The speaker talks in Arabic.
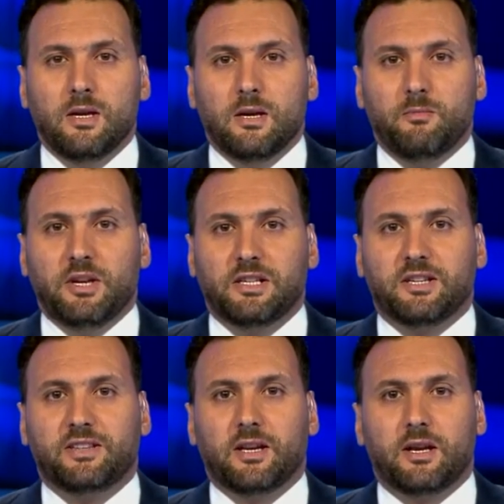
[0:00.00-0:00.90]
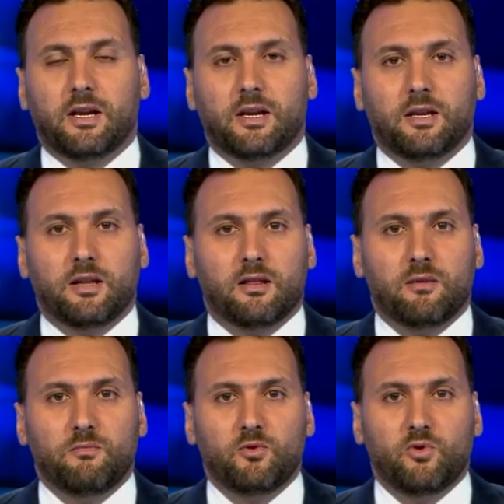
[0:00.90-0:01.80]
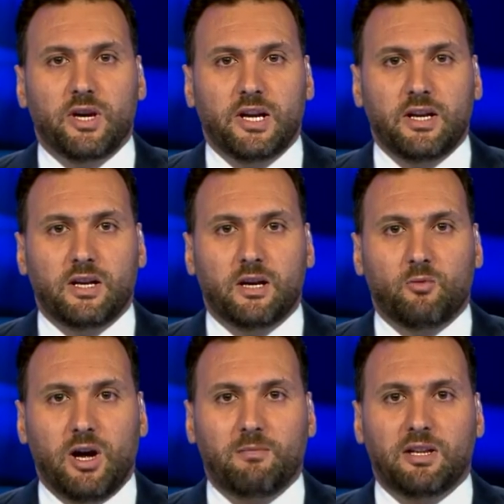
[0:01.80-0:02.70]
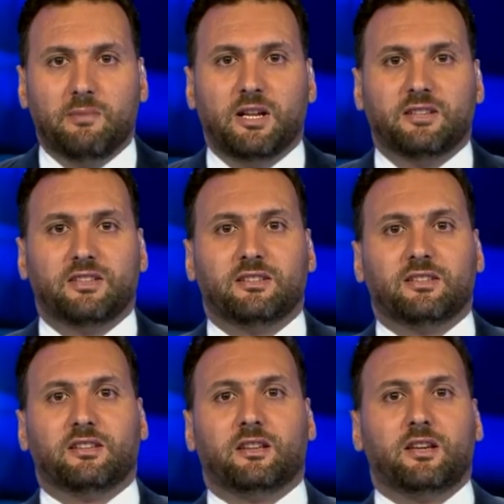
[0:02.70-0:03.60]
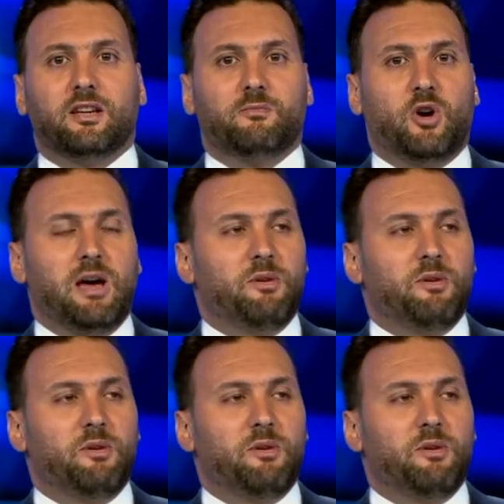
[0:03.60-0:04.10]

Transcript: من الجزائر ينضم إلينا محمد عبد العزيز الصديق محامي